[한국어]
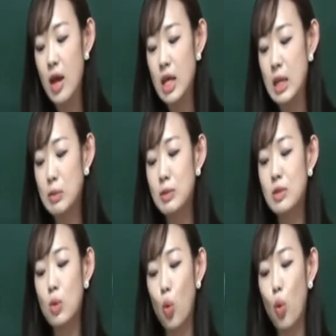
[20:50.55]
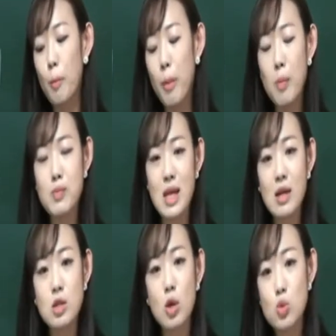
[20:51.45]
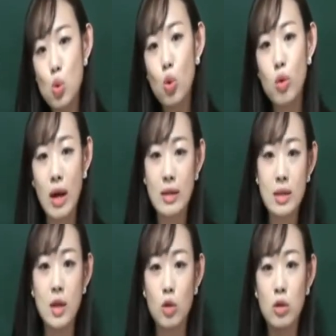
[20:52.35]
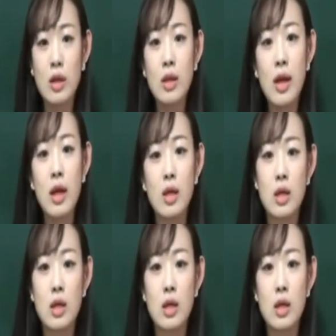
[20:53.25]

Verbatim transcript: 이 부분 공법 상정소라는 어떤 하나의